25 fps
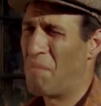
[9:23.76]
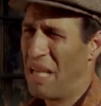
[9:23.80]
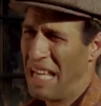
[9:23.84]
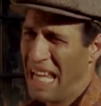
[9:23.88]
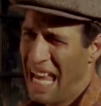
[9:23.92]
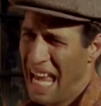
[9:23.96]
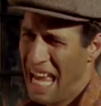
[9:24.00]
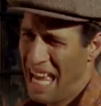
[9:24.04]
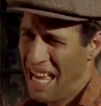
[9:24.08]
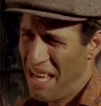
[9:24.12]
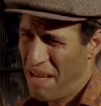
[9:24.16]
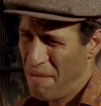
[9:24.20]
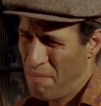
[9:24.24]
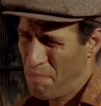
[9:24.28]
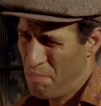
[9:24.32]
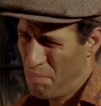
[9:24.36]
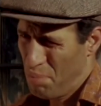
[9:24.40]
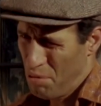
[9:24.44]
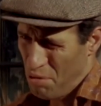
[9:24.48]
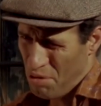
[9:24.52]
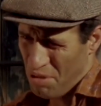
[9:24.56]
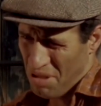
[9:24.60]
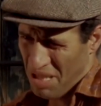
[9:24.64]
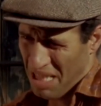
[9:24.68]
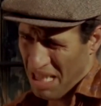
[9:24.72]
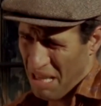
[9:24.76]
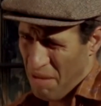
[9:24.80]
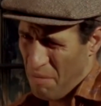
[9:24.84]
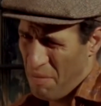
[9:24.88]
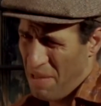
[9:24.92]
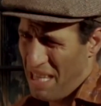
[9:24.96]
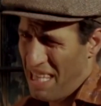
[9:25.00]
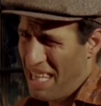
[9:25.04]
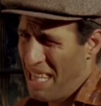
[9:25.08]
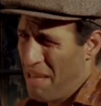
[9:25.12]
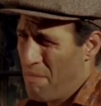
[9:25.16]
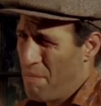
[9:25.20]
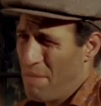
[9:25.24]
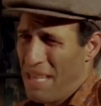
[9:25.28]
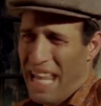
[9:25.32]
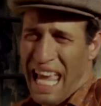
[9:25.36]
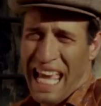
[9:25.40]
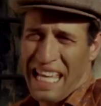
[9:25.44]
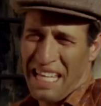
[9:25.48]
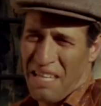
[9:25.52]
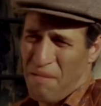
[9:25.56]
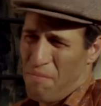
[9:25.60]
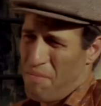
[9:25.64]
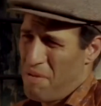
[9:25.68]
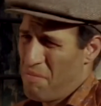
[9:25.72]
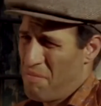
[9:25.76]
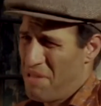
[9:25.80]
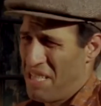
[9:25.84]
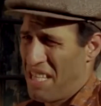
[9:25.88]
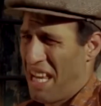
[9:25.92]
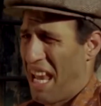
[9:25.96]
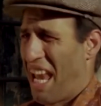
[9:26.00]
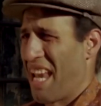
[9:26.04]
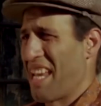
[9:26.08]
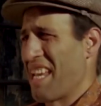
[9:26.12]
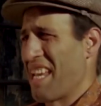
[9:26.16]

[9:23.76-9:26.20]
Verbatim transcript: Belem puşt gibin, ibne gibin bir